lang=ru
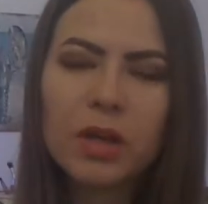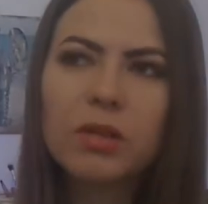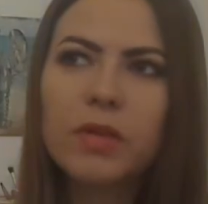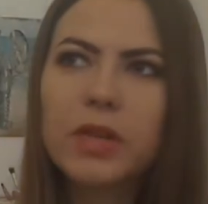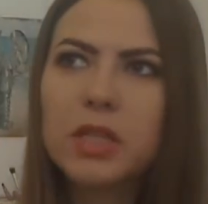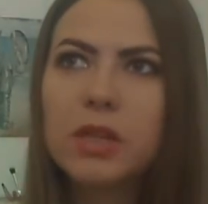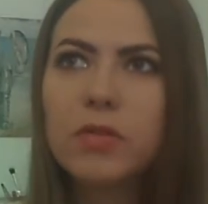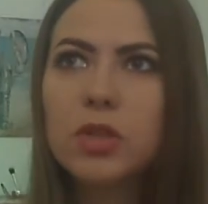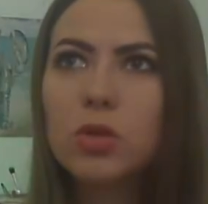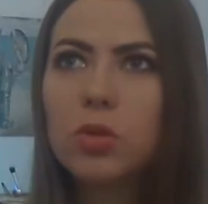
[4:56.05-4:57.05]
ну, давайте я
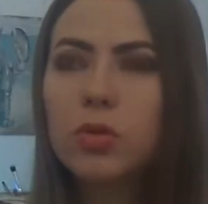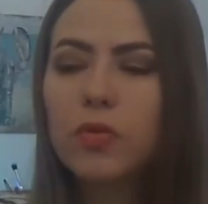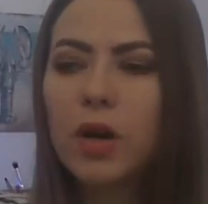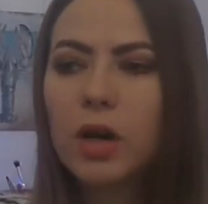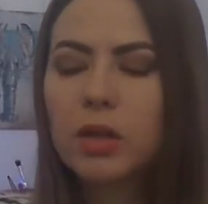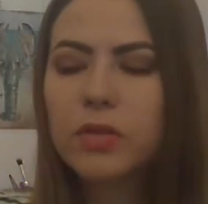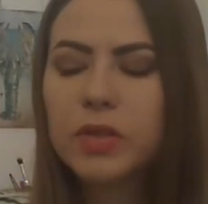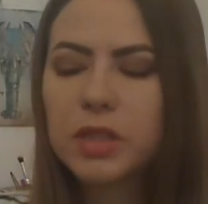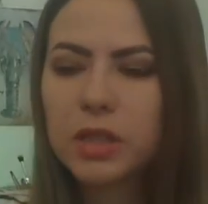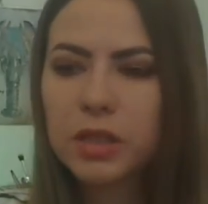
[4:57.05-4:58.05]
выделю два, две
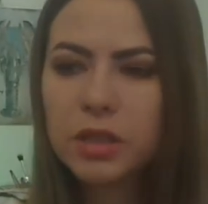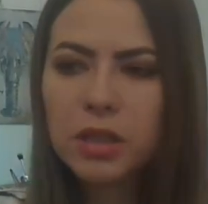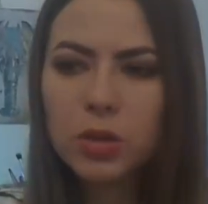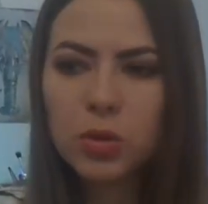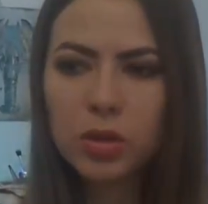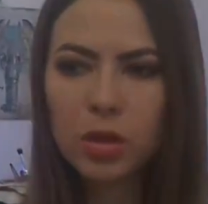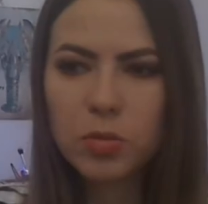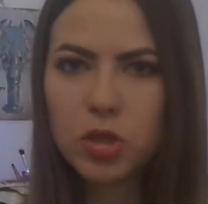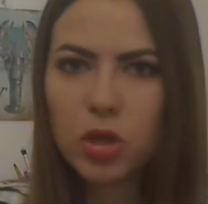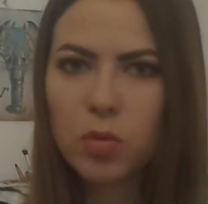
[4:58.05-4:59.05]
страны, которые я
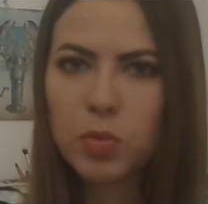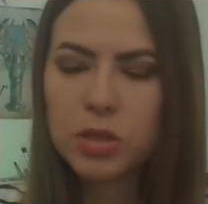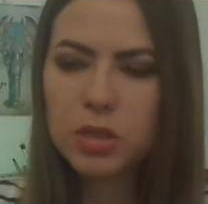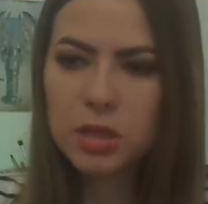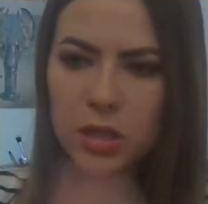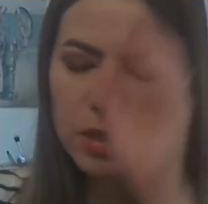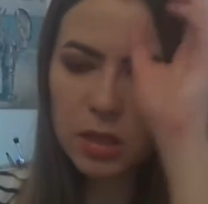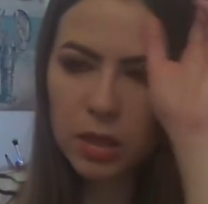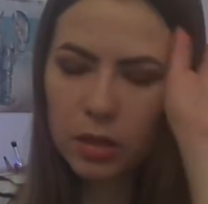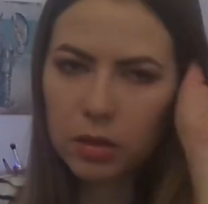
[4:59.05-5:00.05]
мечтаю посетить,
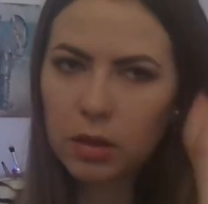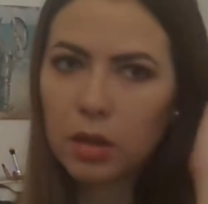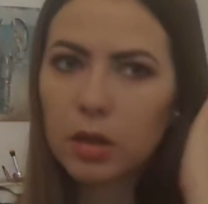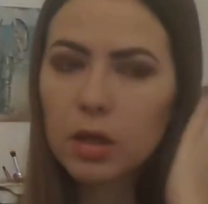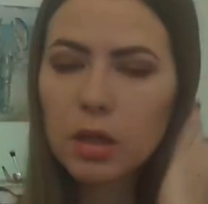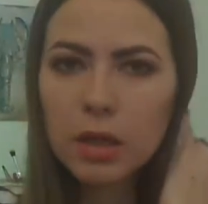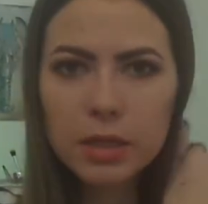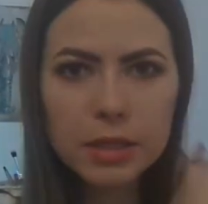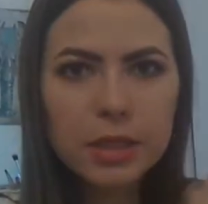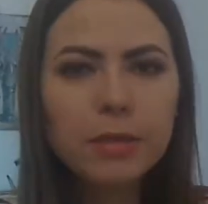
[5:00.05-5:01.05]
это
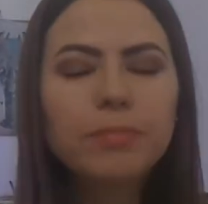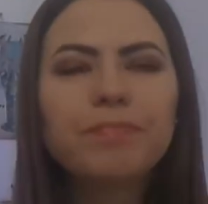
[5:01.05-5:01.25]
Голландия.